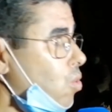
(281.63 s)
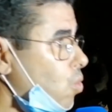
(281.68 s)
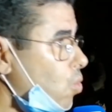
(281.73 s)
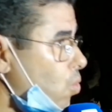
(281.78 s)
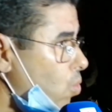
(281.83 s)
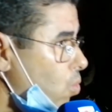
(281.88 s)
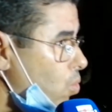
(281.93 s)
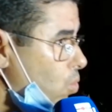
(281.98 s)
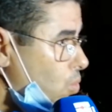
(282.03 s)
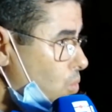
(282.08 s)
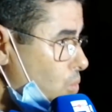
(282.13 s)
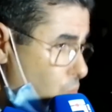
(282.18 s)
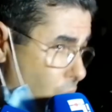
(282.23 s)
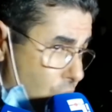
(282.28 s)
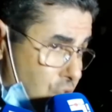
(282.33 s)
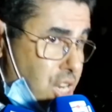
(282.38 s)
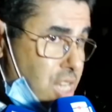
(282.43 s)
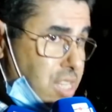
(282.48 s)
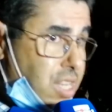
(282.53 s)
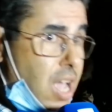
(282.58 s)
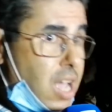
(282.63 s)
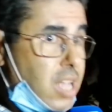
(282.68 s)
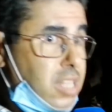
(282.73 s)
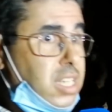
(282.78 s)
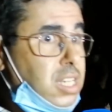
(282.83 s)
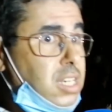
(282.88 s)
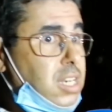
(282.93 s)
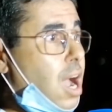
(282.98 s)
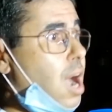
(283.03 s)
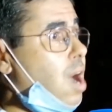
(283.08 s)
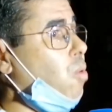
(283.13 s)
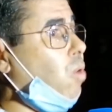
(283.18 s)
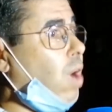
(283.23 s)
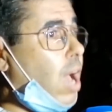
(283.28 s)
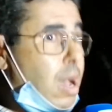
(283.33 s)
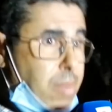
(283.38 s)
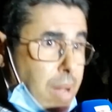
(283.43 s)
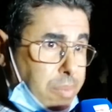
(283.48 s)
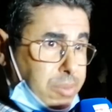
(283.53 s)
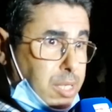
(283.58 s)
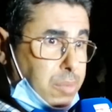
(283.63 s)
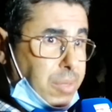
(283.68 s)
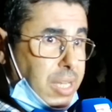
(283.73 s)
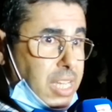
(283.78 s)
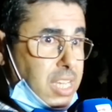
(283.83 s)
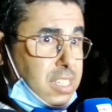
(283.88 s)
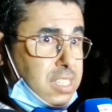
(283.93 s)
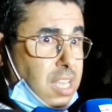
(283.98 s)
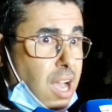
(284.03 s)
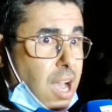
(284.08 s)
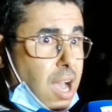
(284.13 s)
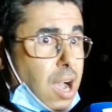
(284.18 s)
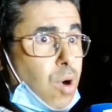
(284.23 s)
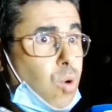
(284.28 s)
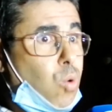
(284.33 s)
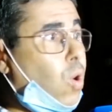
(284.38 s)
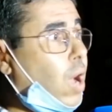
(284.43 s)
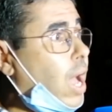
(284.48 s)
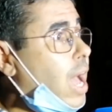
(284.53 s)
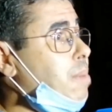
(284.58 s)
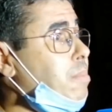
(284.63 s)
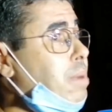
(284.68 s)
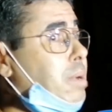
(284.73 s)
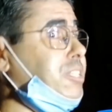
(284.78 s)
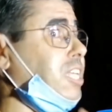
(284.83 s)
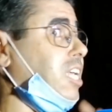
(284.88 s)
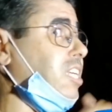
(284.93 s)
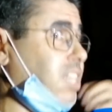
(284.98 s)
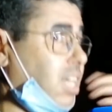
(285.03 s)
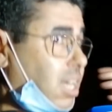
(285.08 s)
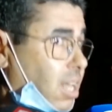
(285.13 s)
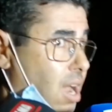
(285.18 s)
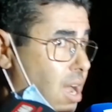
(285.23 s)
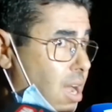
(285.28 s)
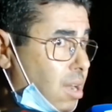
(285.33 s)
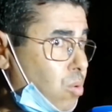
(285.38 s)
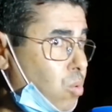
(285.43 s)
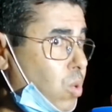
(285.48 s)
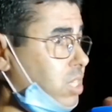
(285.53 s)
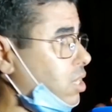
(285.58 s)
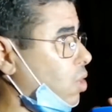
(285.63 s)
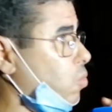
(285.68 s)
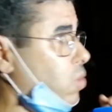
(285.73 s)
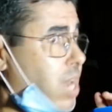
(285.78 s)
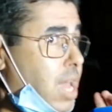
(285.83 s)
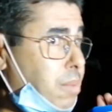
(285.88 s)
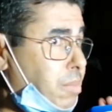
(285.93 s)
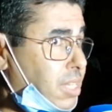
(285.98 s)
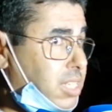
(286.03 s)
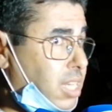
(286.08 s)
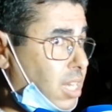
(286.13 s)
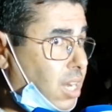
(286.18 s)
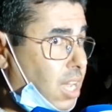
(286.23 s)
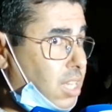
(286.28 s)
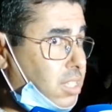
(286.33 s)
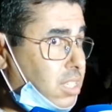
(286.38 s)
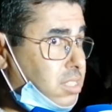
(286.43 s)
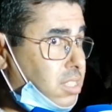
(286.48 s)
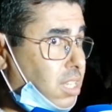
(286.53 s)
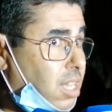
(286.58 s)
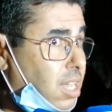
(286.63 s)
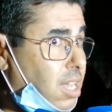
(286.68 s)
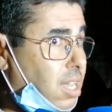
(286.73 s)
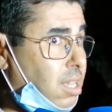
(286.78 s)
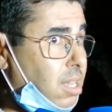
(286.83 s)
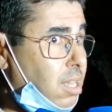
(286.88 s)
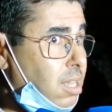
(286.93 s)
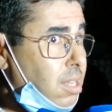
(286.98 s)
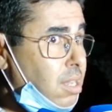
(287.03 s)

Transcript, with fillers: ووجد ادله وقام بتمحيصها وقام بتقديرها وهذا هو العمل ديال القاضي التحقيق